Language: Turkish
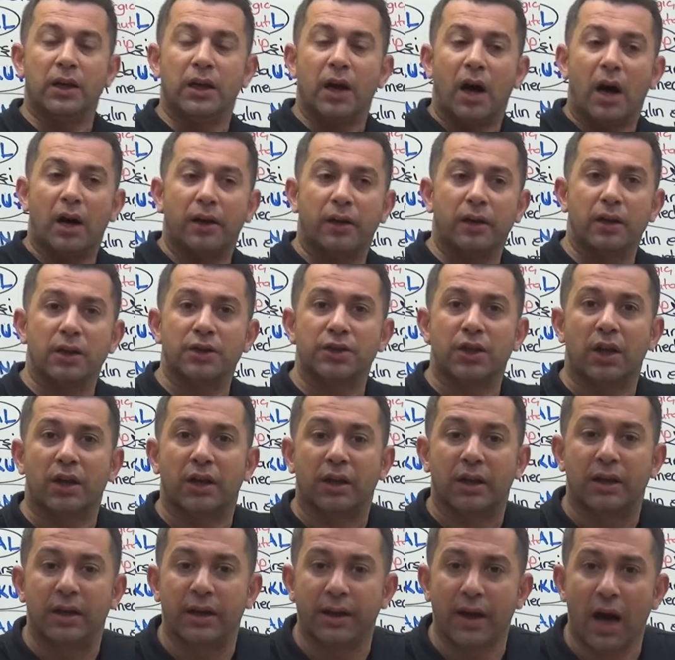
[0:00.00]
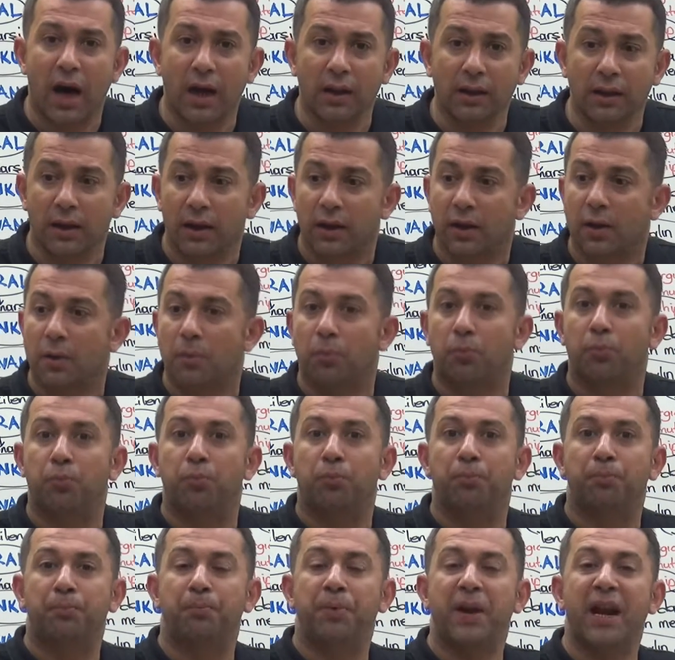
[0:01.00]
arkadaşlar kral
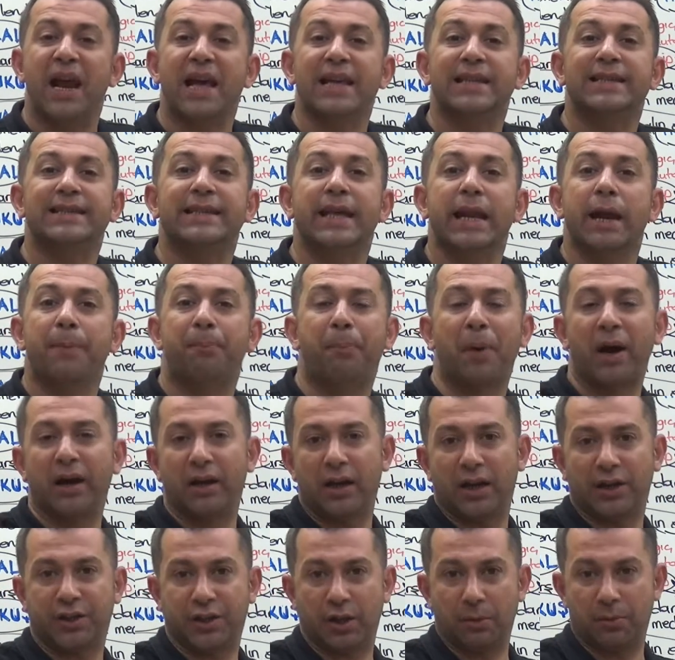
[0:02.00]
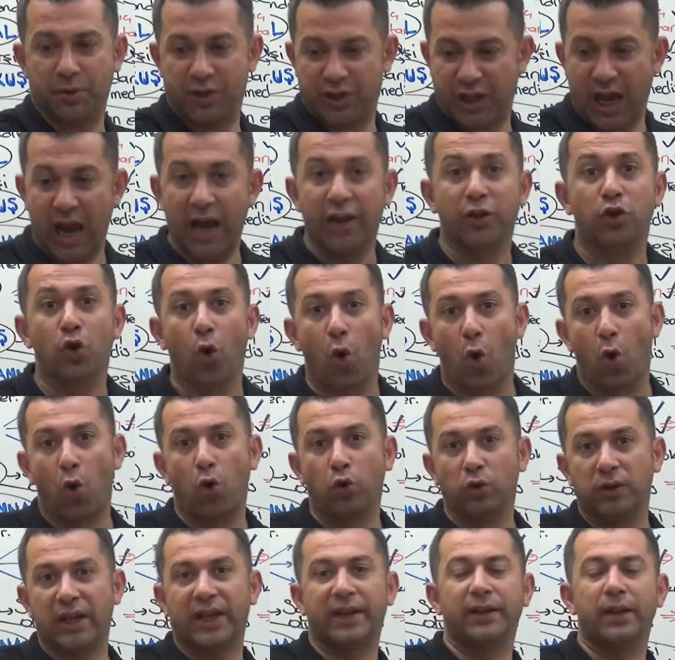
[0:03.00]
prenslere paylaştırmış. Kendi
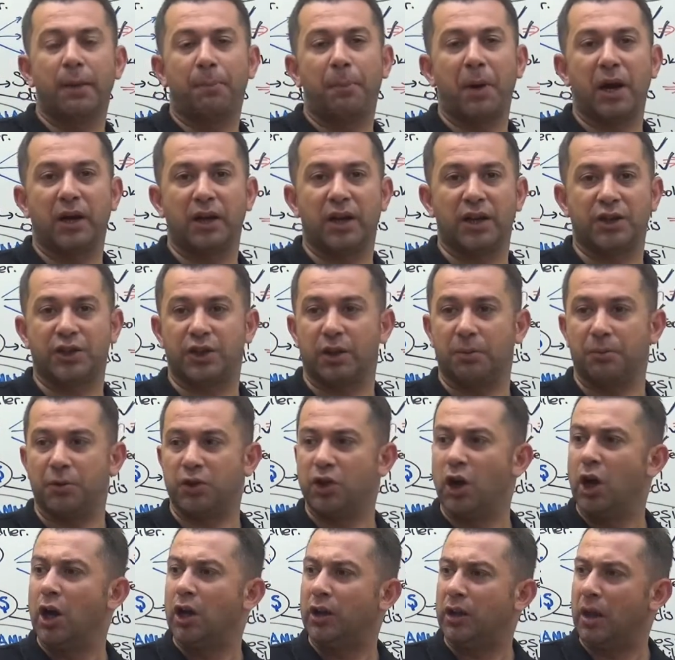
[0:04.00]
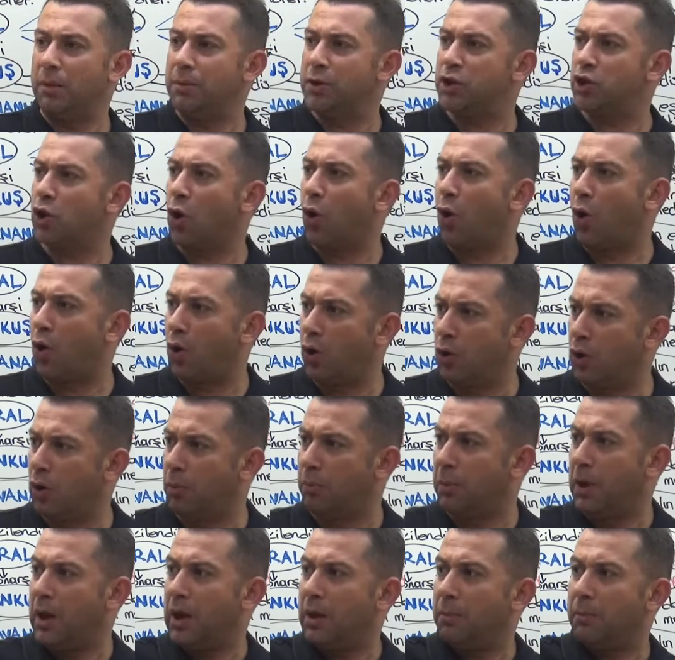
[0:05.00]
oğullarına paylaştırmış. Demiş ki
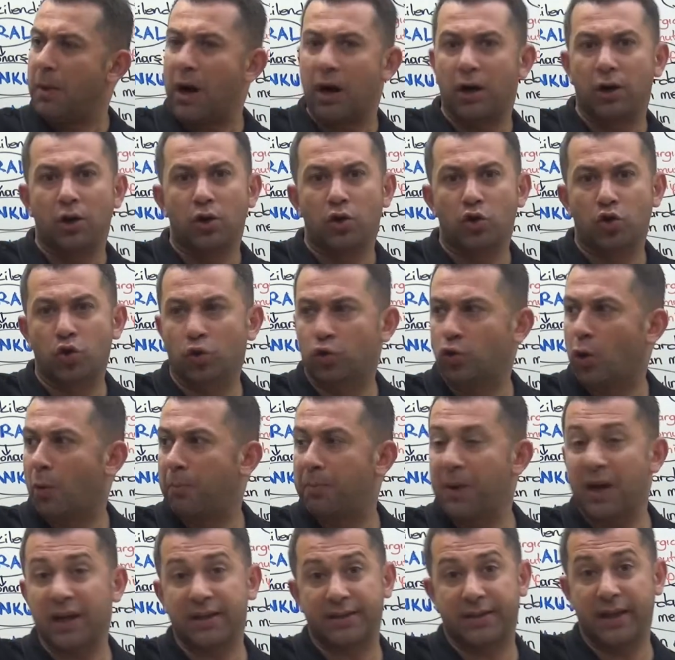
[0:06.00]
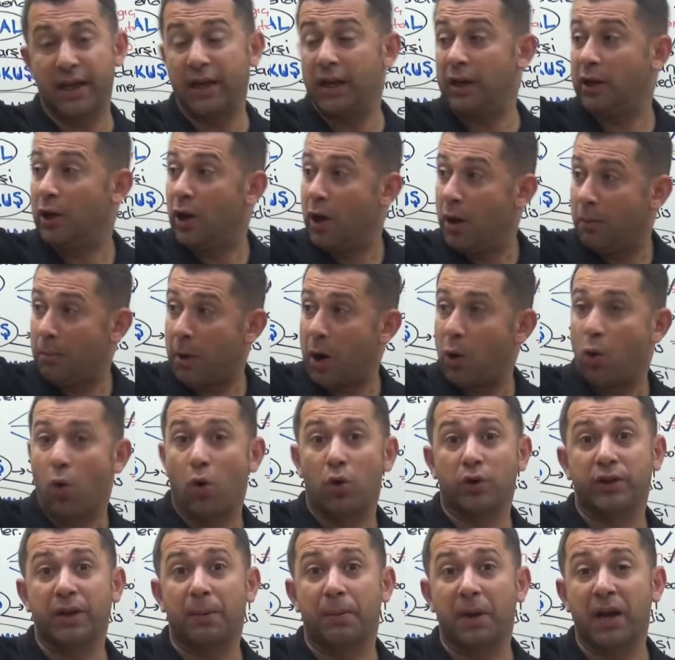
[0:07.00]
oğlum bak şu toprak senin. Bak
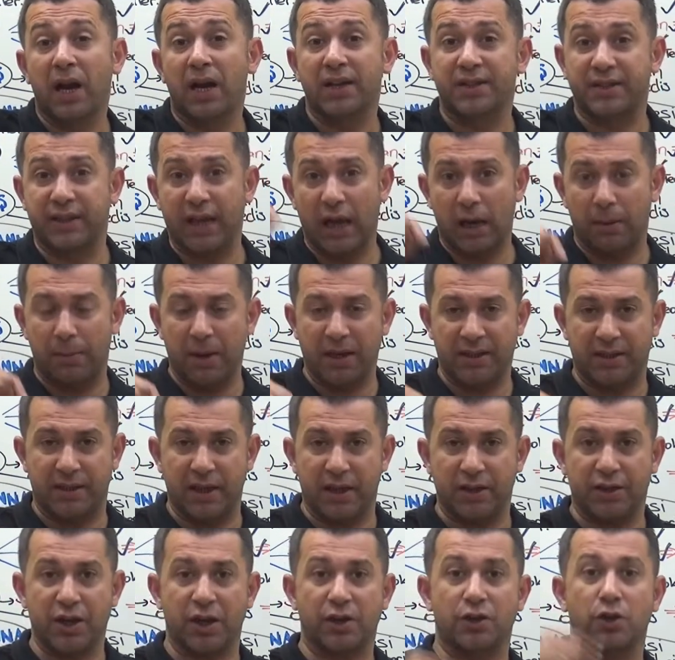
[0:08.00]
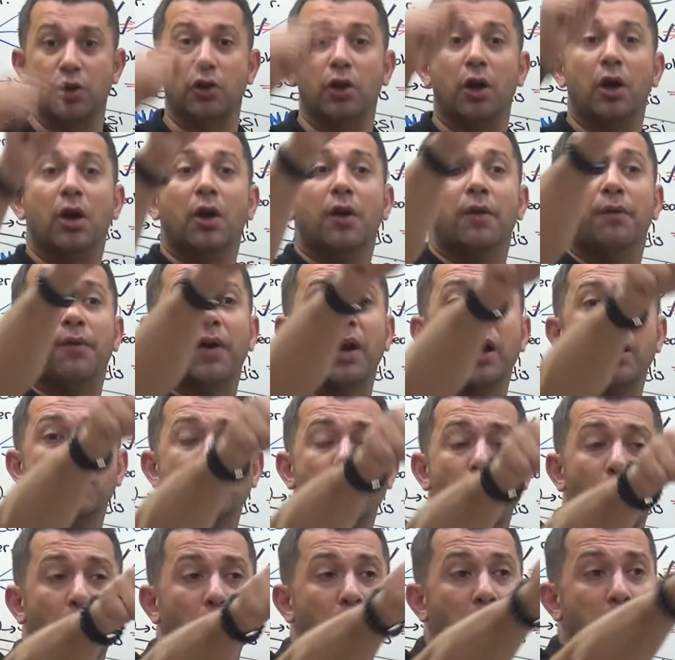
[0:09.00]
orada bana asker besleyeceksin.
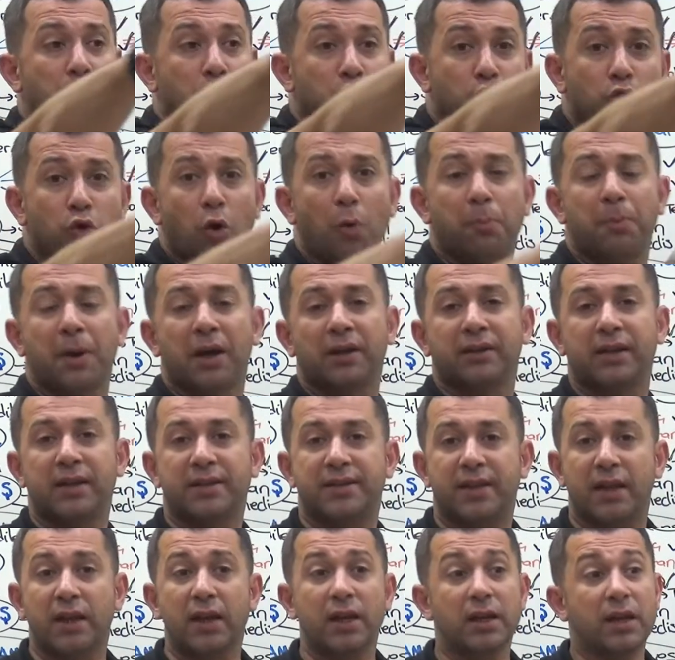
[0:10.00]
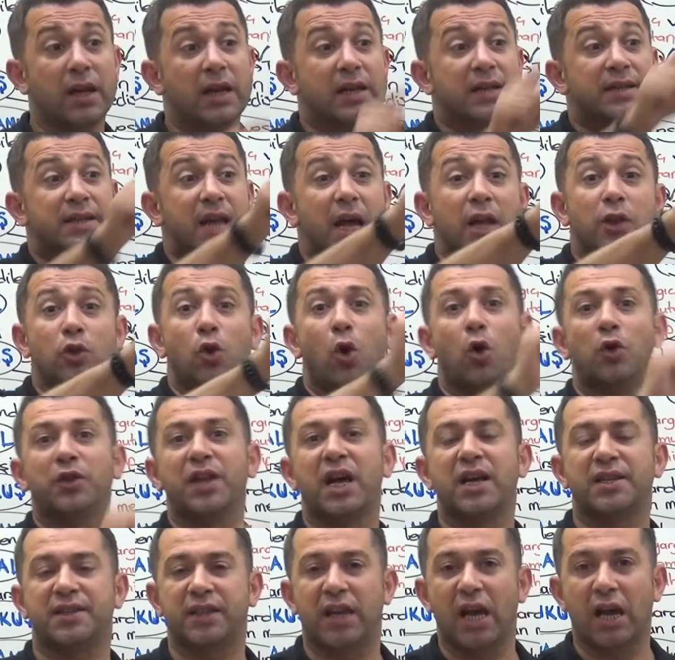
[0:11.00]
Falanca oğlum şu toprakta senin, sen de orada
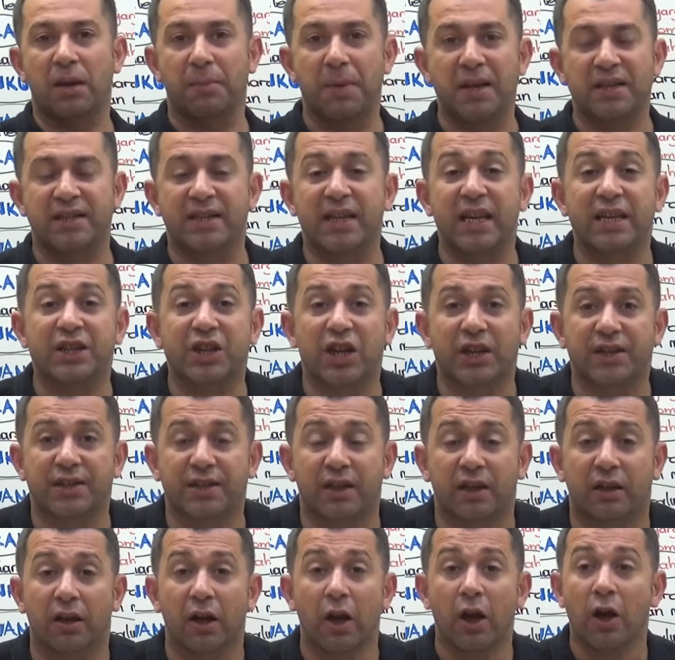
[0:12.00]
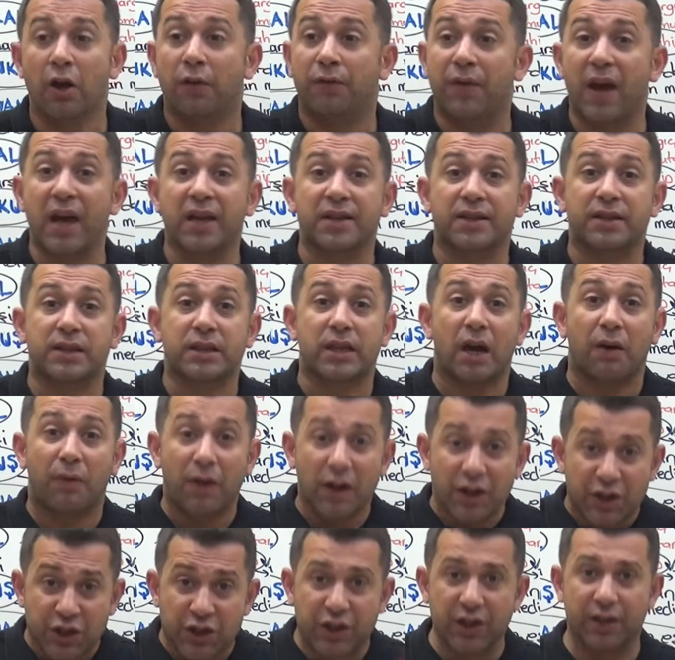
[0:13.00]
asker besleyeceksin. Ve
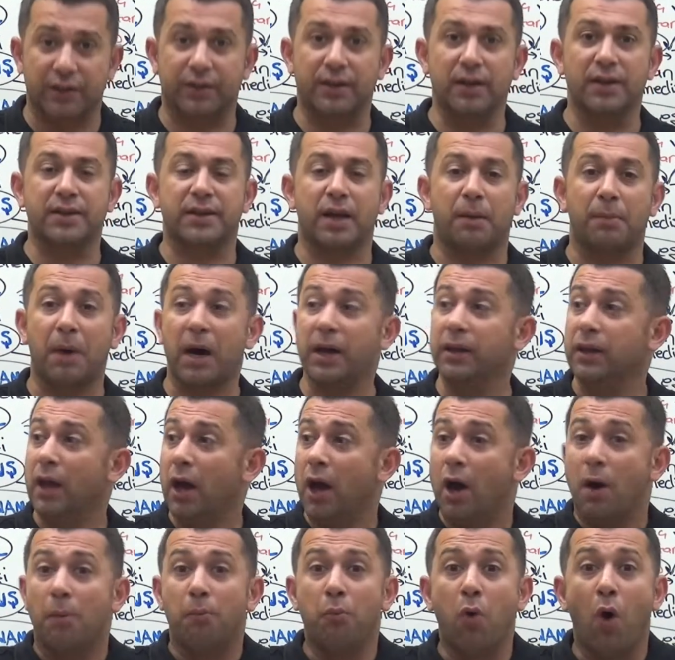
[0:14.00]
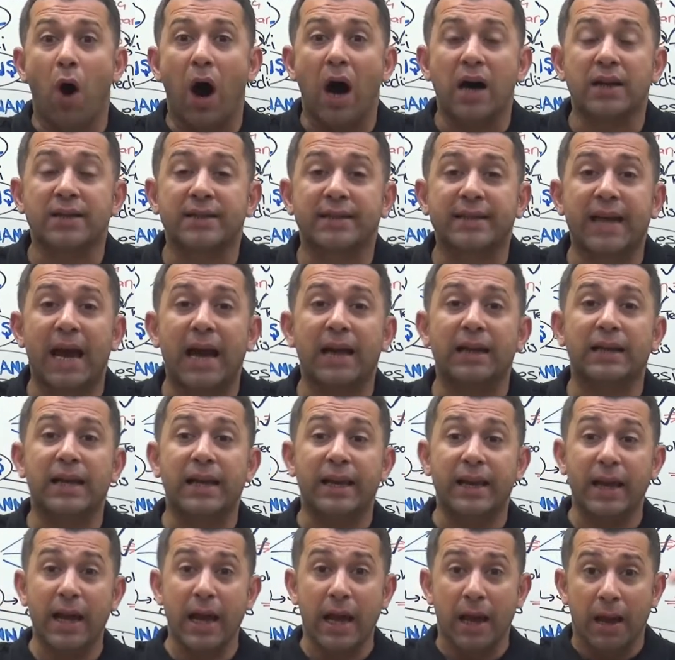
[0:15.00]
savaş çıktığı zaman bu
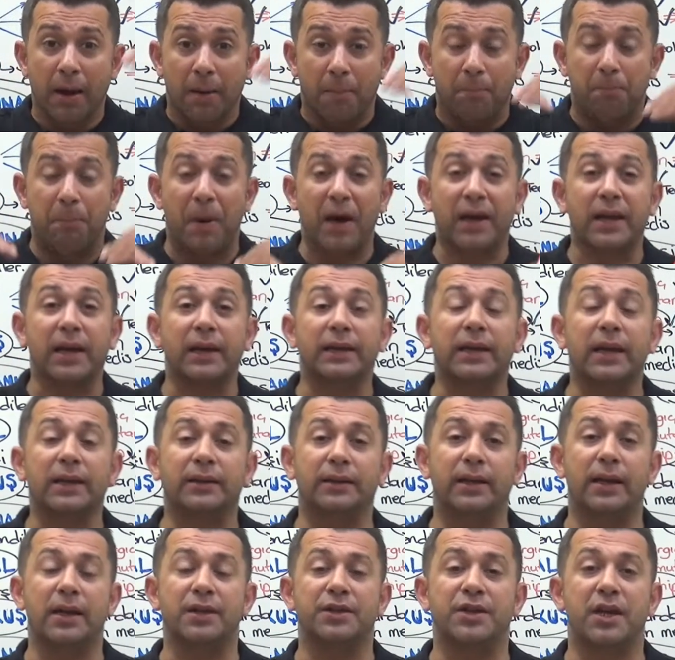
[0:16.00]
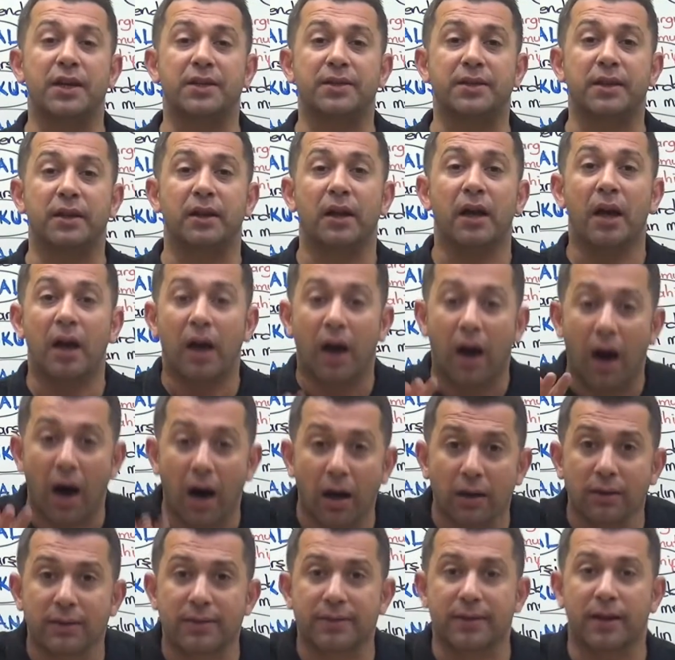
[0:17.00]
askerleri bana getireceksin.
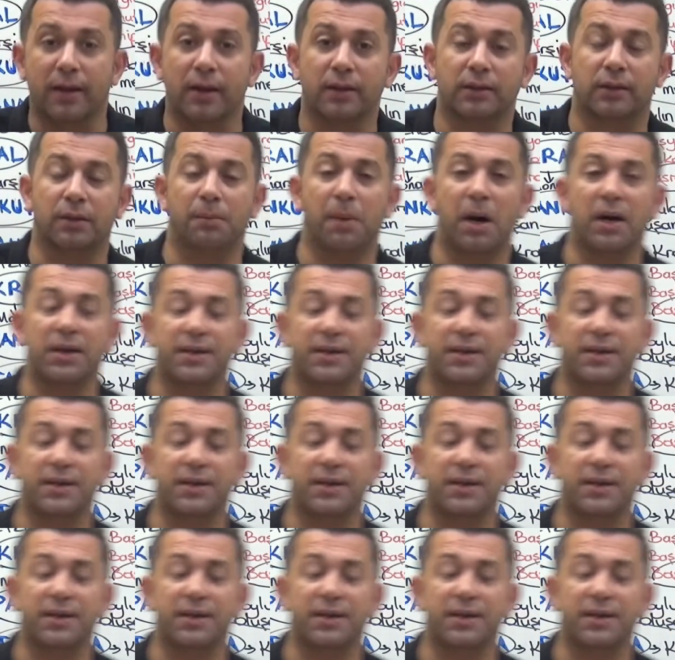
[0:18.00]
Al sana tımar